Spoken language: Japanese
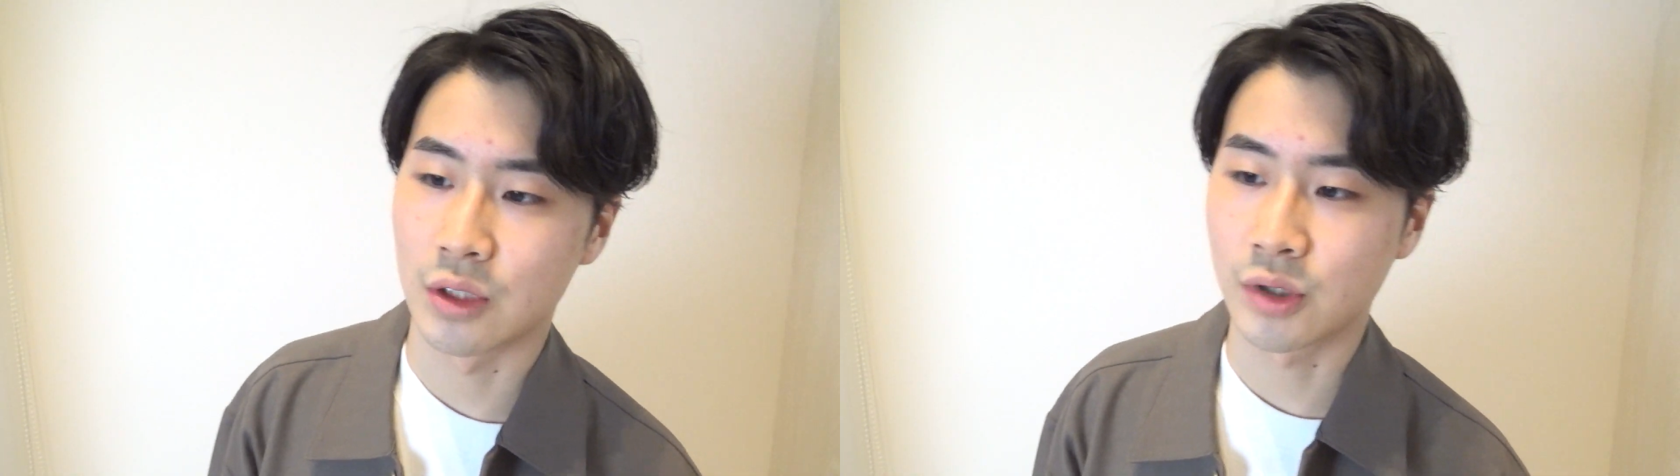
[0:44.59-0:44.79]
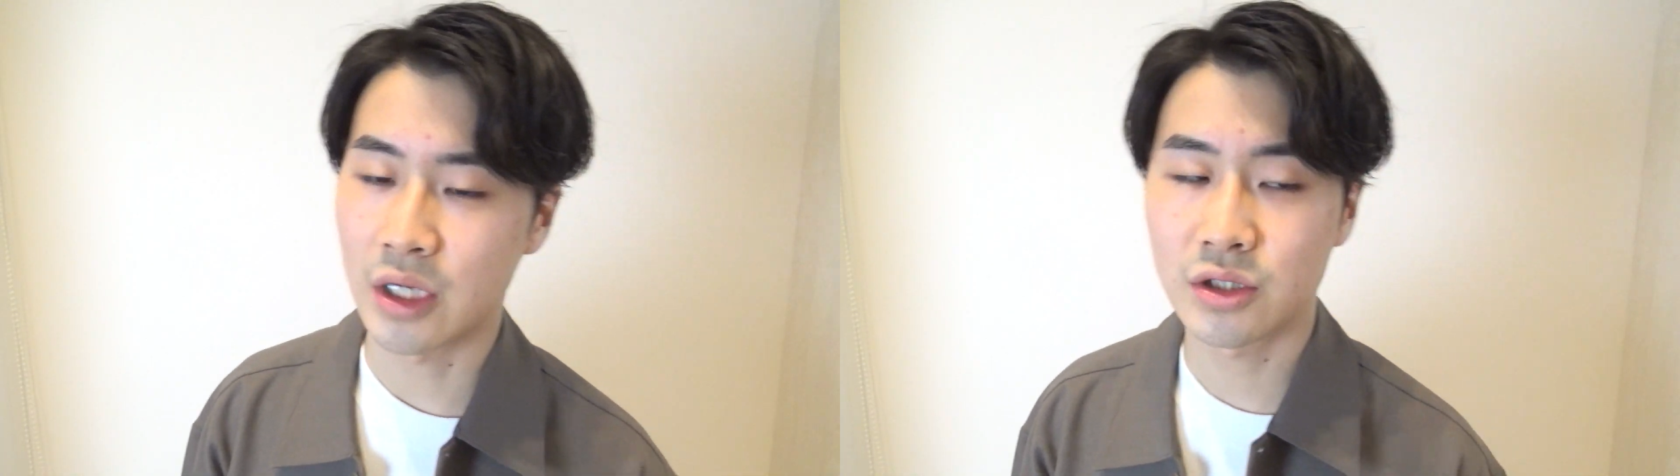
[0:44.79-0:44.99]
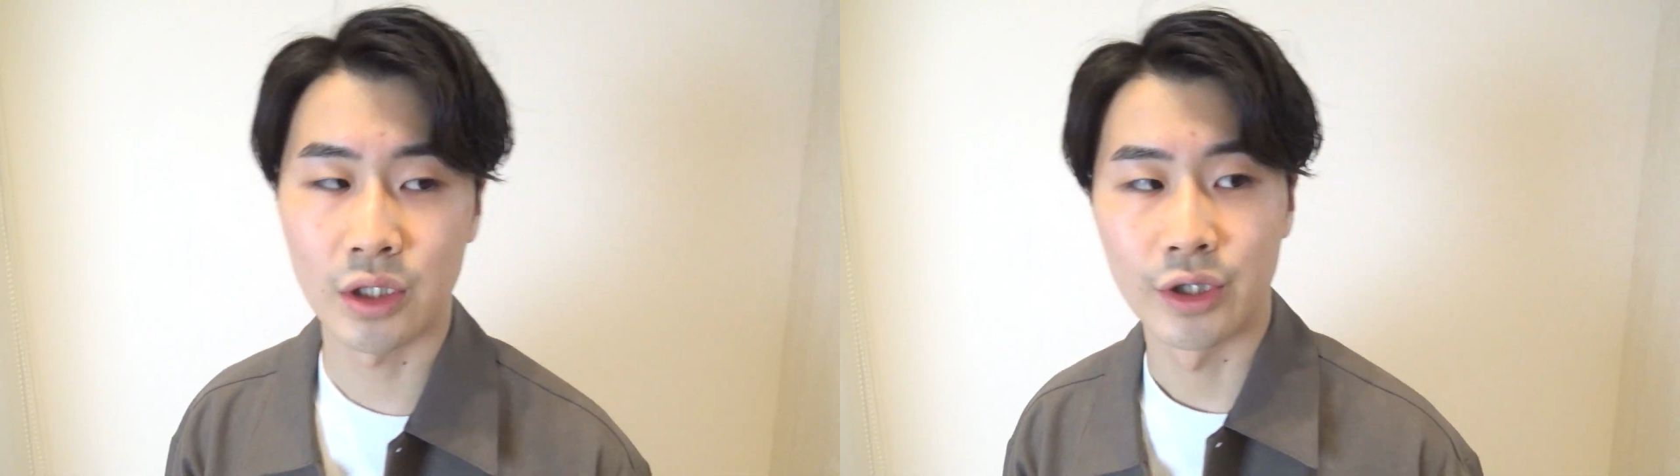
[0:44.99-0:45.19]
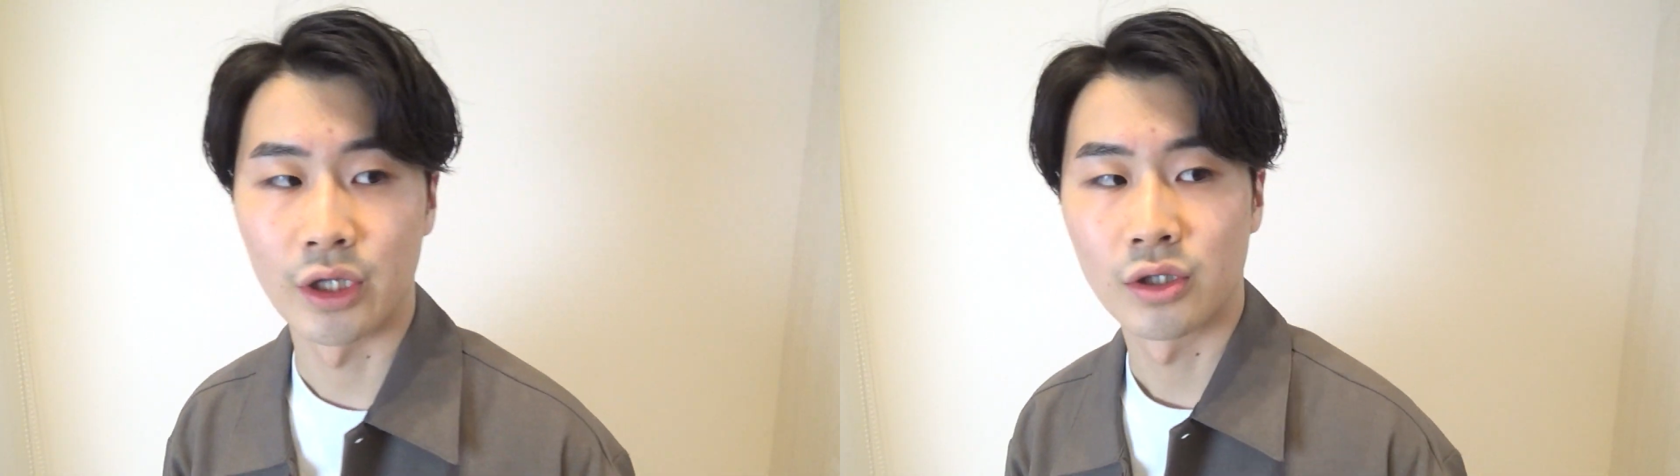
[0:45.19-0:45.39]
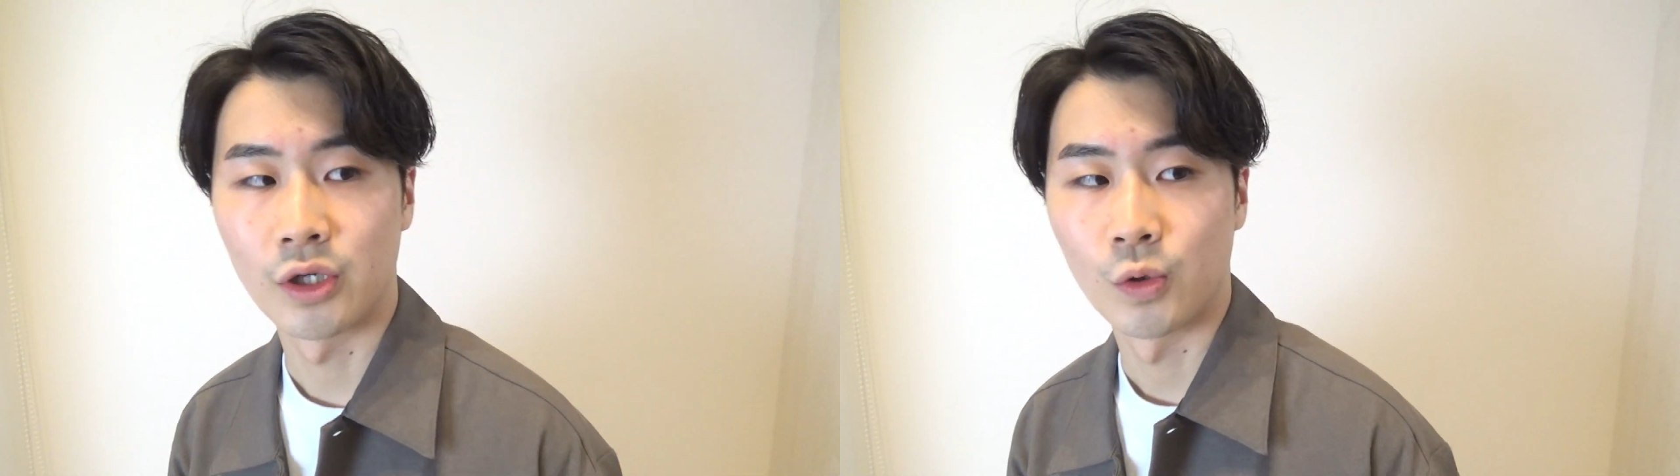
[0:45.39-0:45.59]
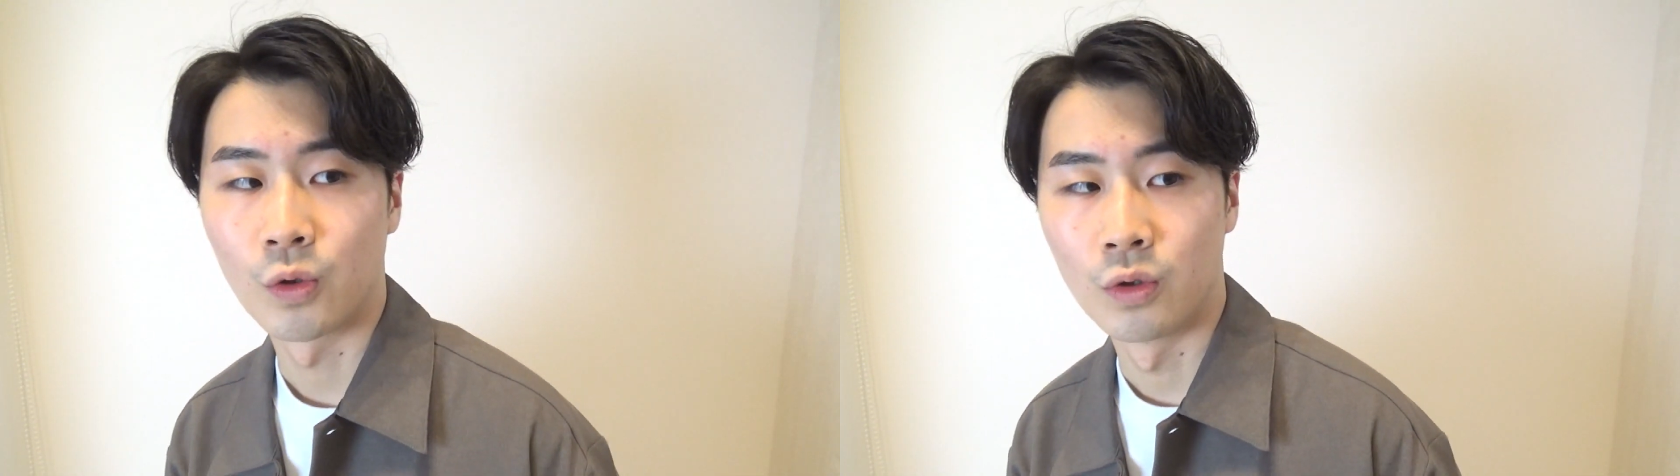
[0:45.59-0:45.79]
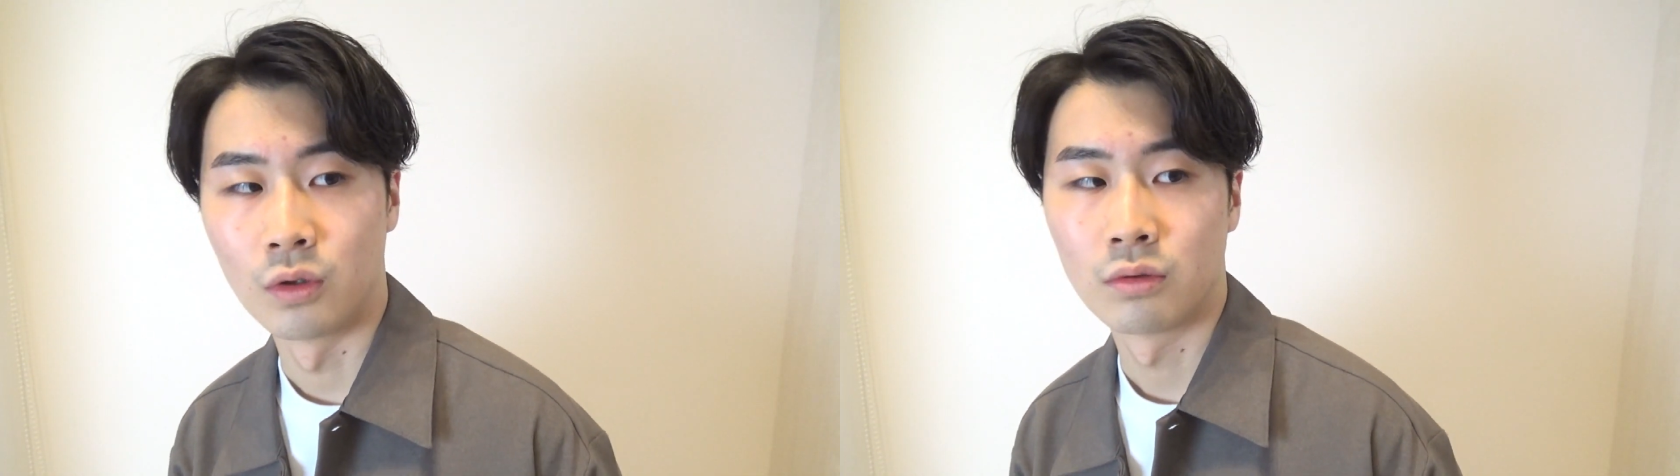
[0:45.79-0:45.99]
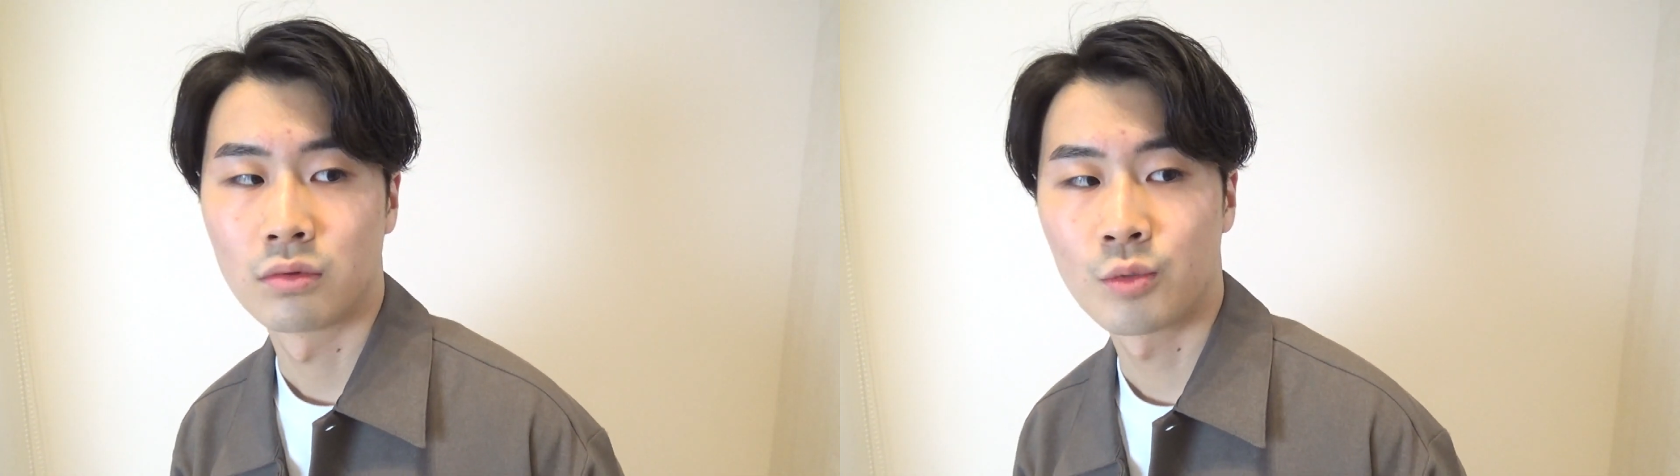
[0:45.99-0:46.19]
の体育館でやったけ
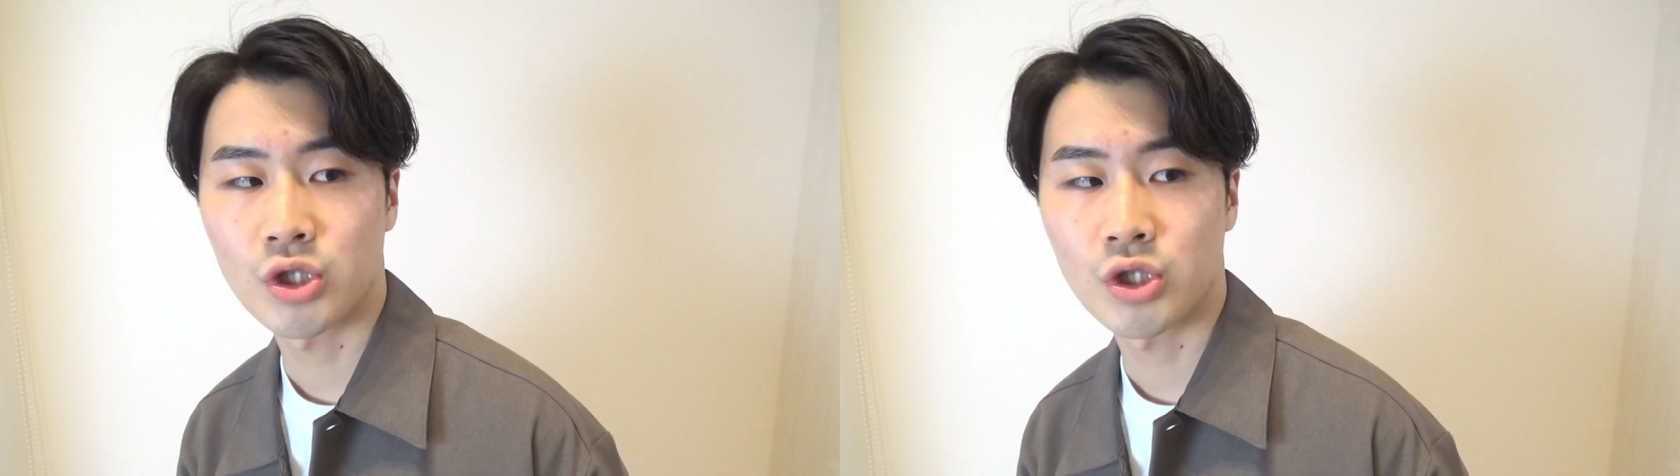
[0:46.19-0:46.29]
ど、うん。